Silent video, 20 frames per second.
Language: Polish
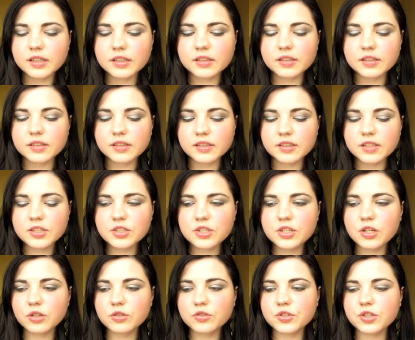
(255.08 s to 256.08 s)
E,
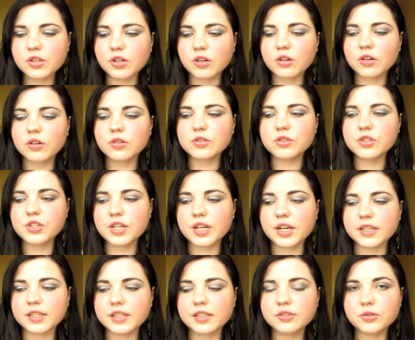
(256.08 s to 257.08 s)
jeśli chodzi o
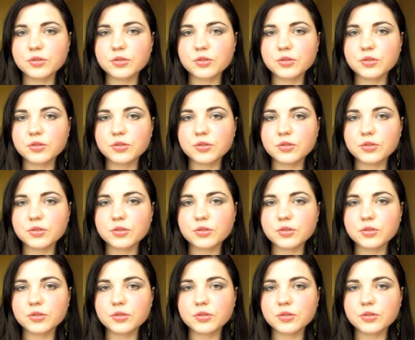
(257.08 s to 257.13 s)
ziaje,